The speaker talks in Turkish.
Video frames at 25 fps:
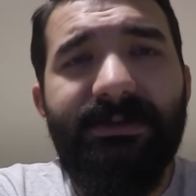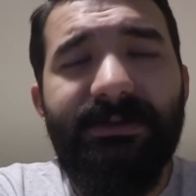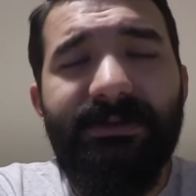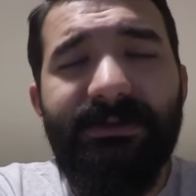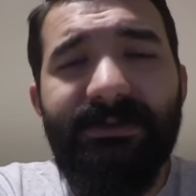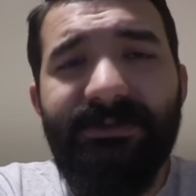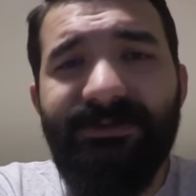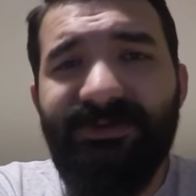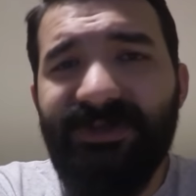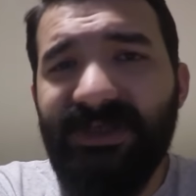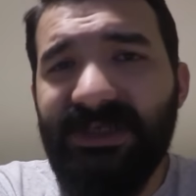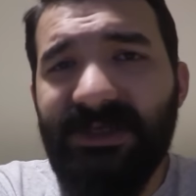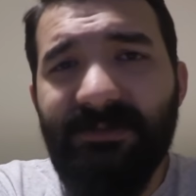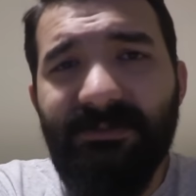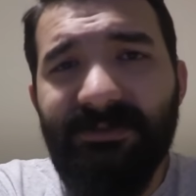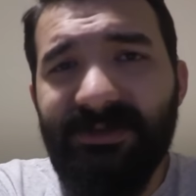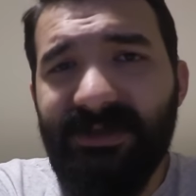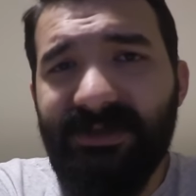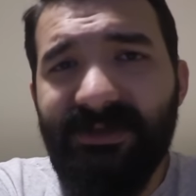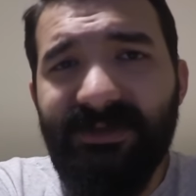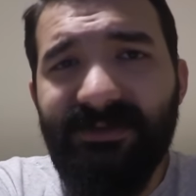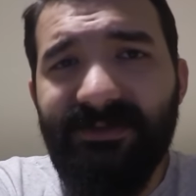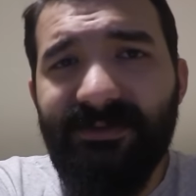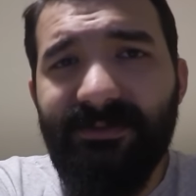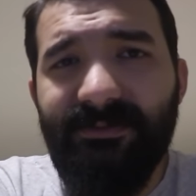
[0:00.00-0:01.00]
E,
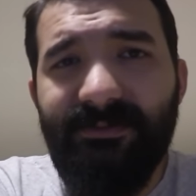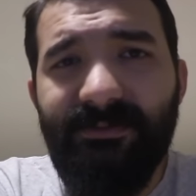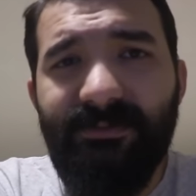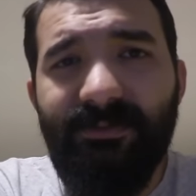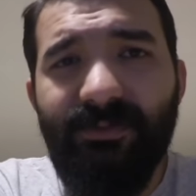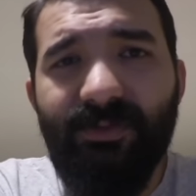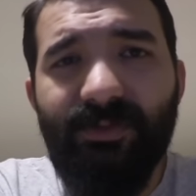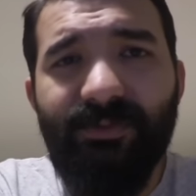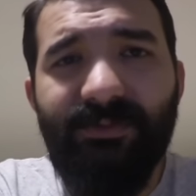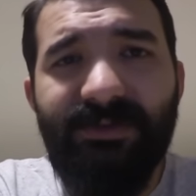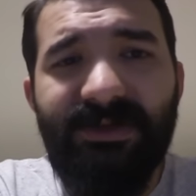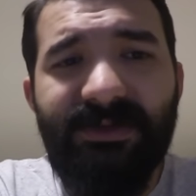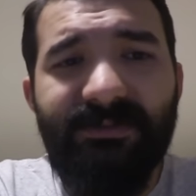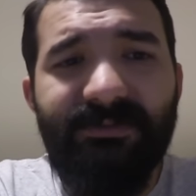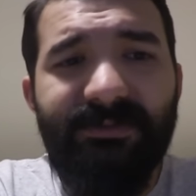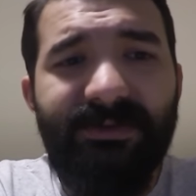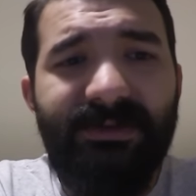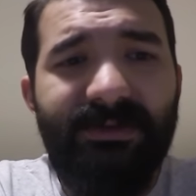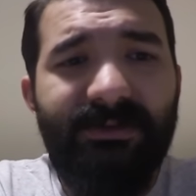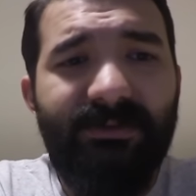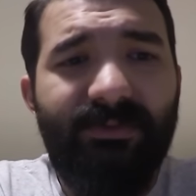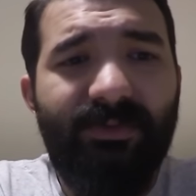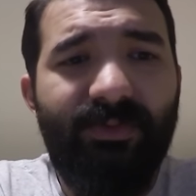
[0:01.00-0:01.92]
çekimden yazın yorum kısmına.